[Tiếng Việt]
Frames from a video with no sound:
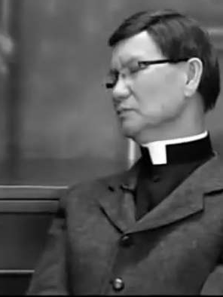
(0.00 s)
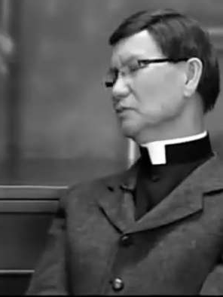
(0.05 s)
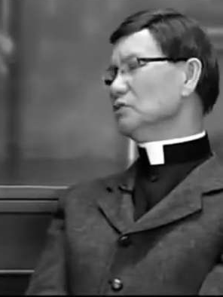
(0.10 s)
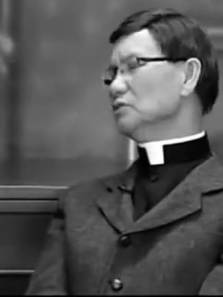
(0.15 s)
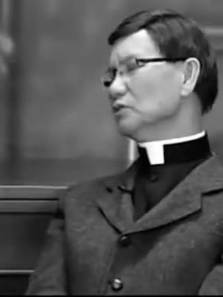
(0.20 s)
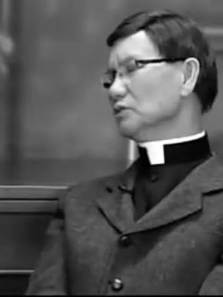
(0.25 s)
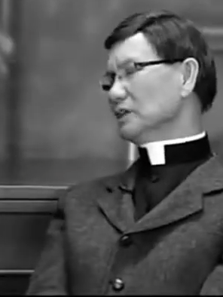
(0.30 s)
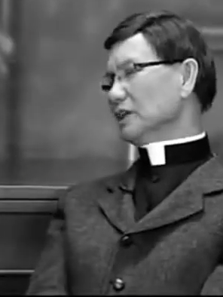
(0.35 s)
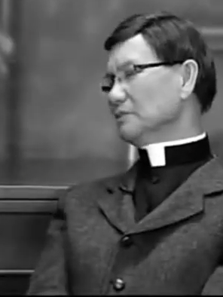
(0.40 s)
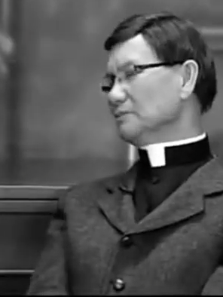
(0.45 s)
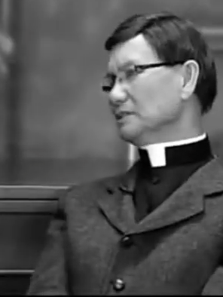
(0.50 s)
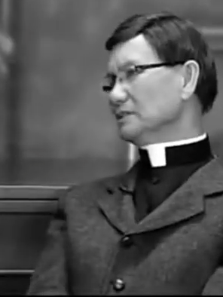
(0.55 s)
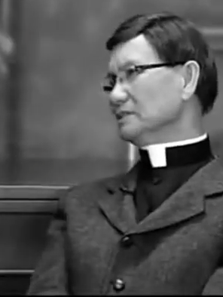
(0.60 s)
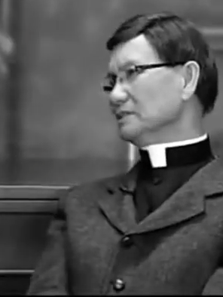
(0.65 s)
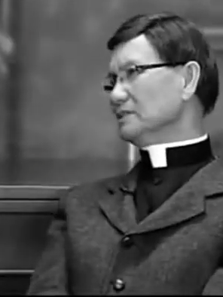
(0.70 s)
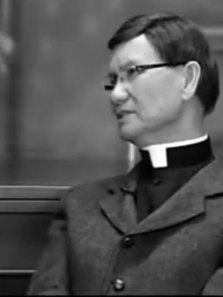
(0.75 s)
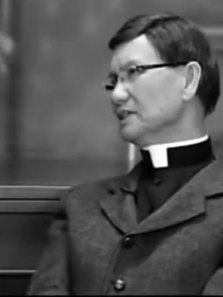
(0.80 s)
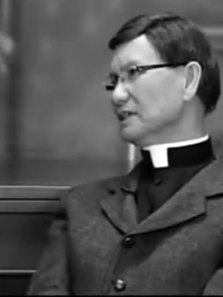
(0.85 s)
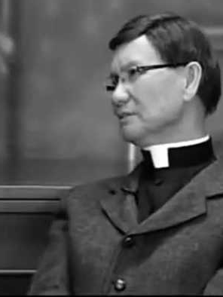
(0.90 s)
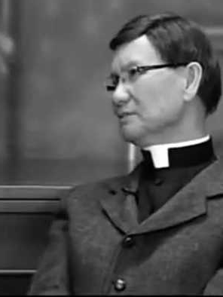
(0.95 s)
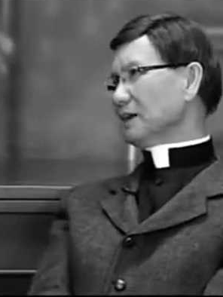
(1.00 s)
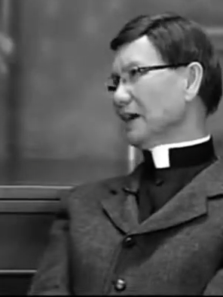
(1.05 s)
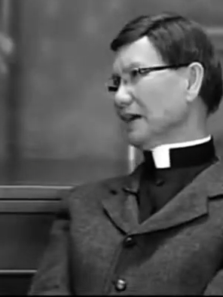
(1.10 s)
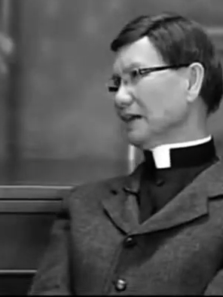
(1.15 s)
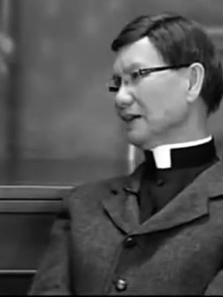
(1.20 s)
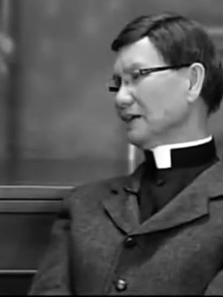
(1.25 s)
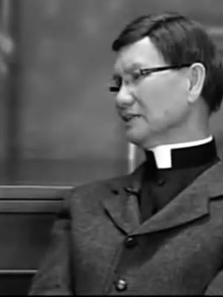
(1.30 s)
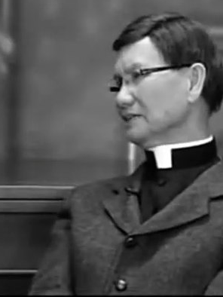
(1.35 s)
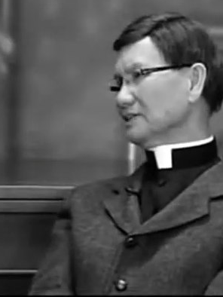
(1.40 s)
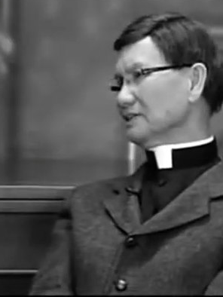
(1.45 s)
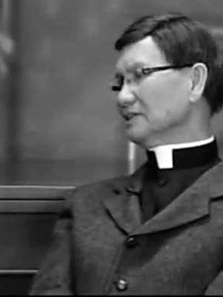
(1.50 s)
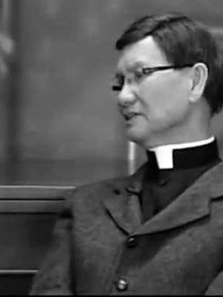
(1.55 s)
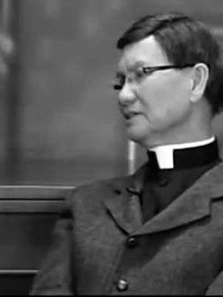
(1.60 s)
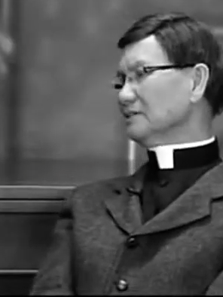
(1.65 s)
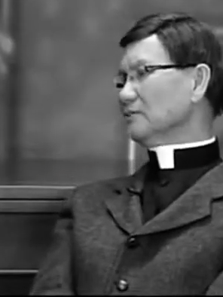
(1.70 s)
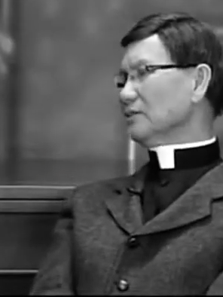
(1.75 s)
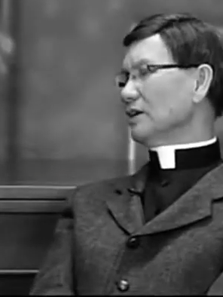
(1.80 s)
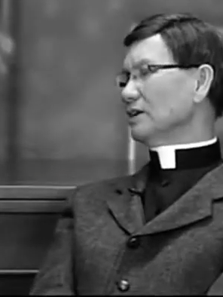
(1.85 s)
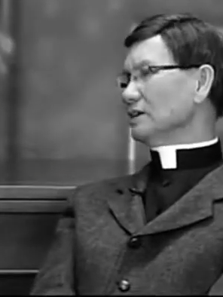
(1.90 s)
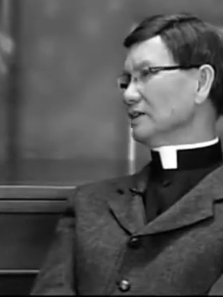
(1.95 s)
bốn chục năm ở trên sa mạc ở trên
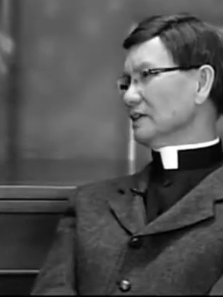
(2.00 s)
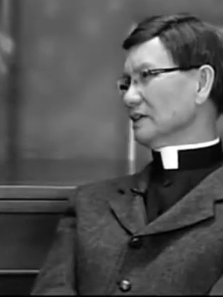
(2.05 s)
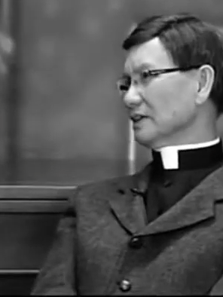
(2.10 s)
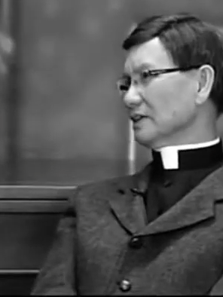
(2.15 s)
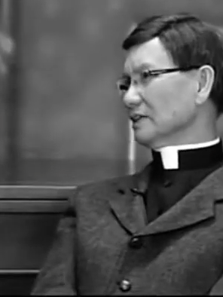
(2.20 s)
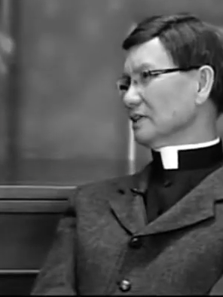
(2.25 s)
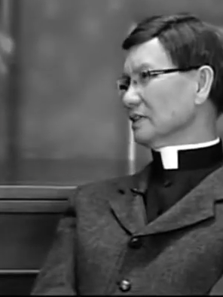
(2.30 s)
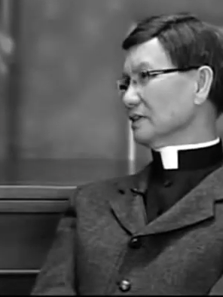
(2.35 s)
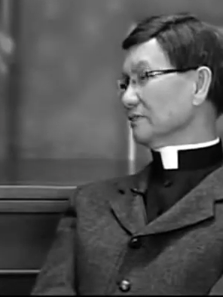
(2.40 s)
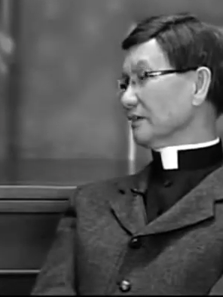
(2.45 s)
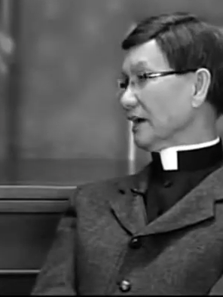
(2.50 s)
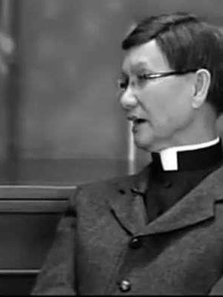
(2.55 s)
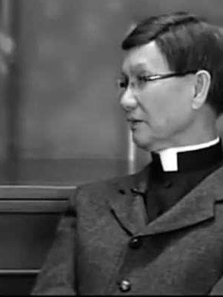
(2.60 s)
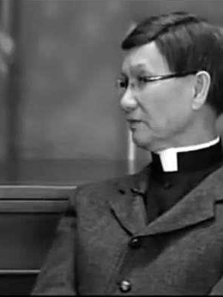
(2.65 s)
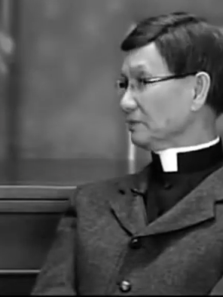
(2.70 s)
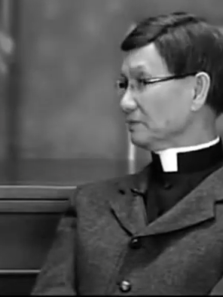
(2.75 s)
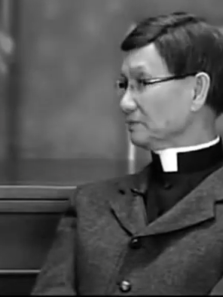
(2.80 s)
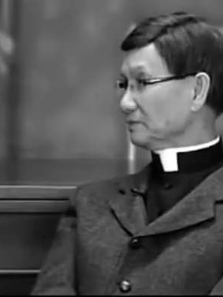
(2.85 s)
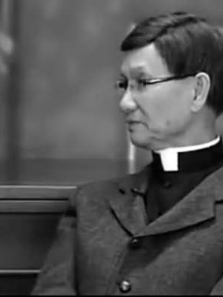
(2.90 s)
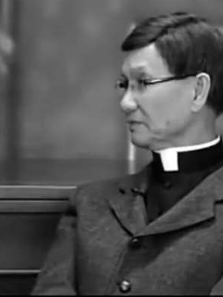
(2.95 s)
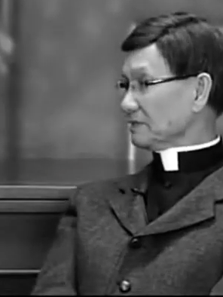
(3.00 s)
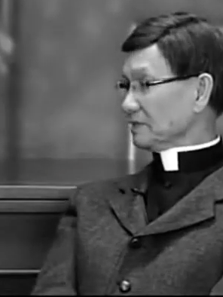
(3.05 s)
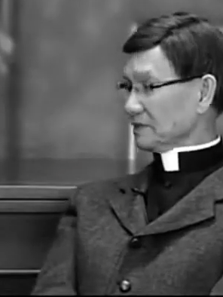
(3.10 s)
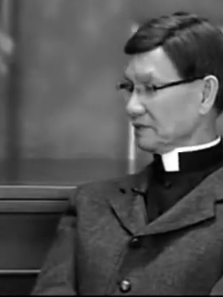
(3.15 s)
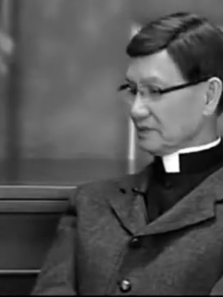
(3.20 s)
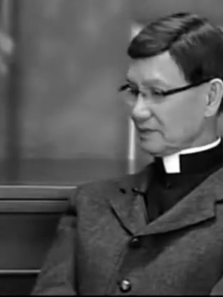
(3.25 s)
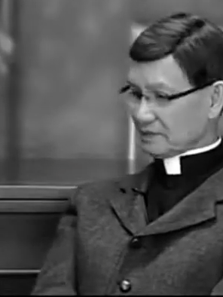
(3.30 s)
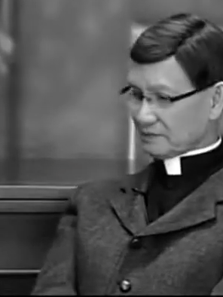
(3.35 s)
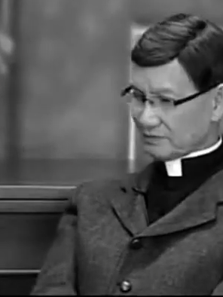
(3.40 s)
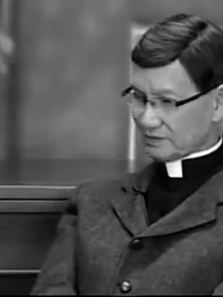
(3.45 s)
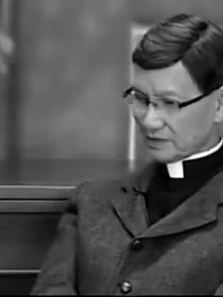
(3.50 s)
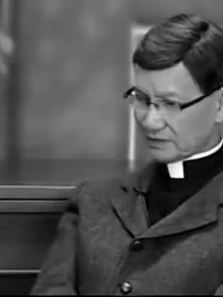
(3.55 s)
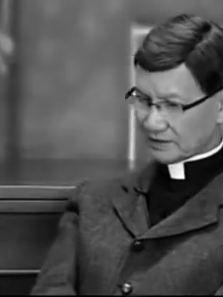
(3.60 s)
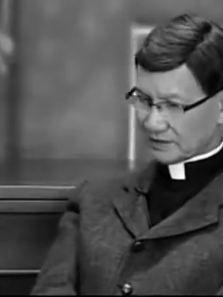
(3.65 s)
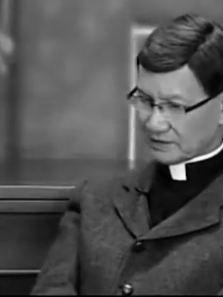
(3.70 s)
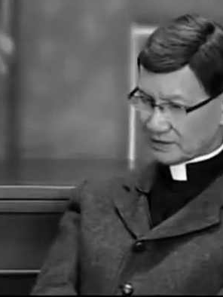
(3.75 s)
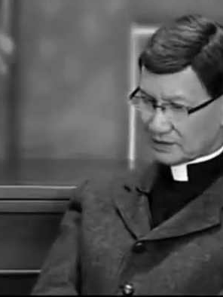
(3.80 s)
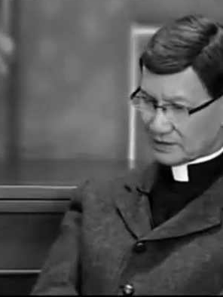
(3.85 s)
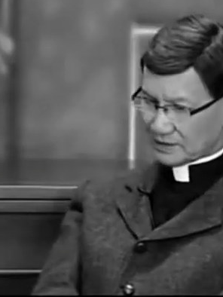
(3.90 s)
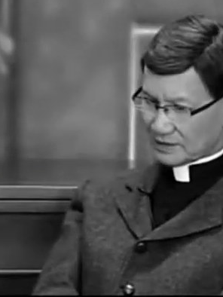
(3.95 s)
hoang địa thì vào vào
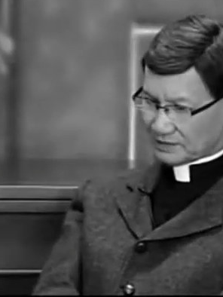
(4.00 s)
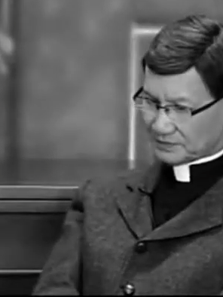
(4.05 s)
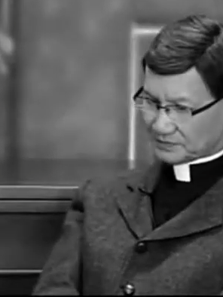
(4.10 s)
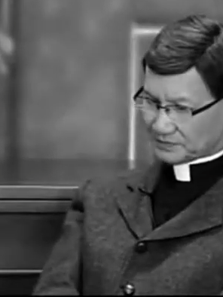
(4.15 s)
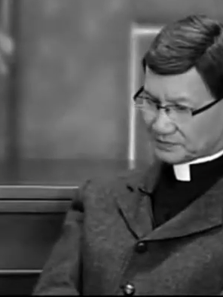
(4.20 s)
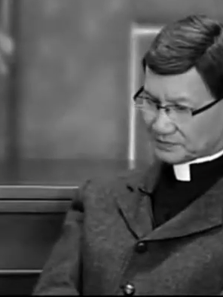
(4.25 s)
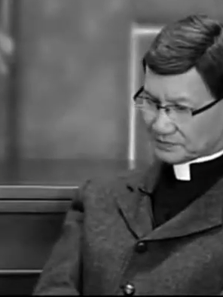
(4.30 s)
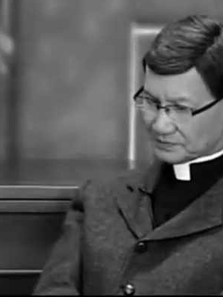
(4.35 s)
đất hứa